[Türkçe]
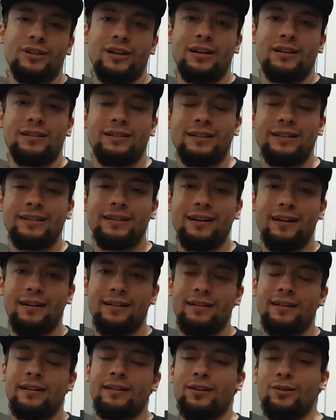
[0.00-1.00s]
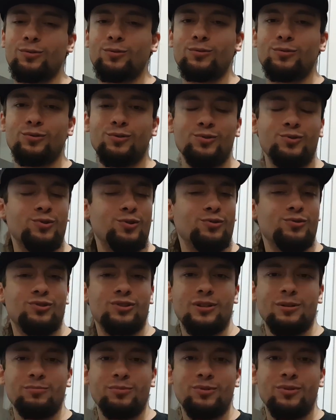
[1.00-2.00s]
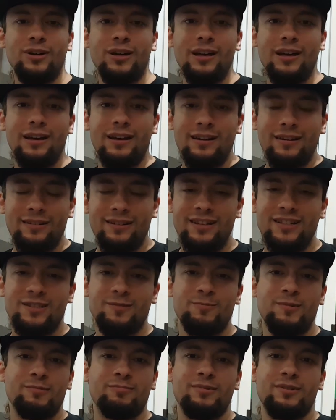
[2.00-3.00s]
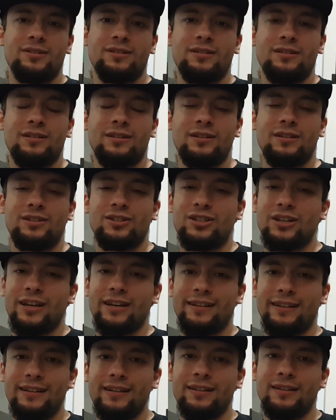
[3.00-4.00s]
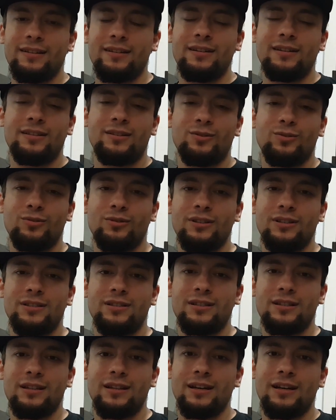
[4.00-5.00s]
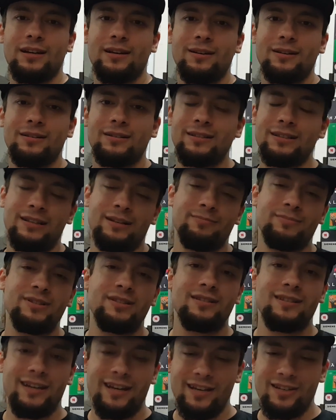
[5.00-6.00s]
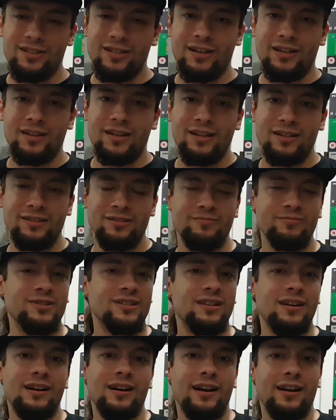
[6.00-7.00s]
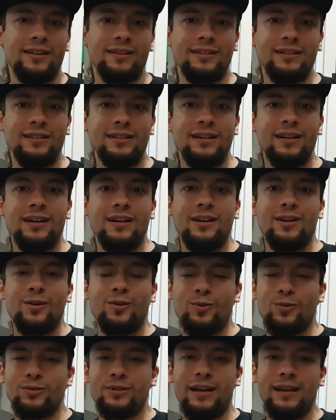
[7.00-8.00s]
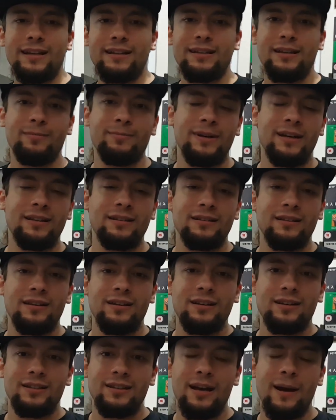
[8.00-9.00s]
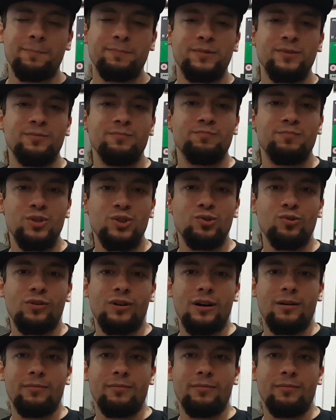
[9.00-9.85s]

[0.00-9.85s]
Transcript: da iddia edenler oldu. Sonuçta bu resmi bir e, şey değildi. Dolayısıyla yine biz heyecanlandığımızla kaldık. Özellikle ben yaptığım birçok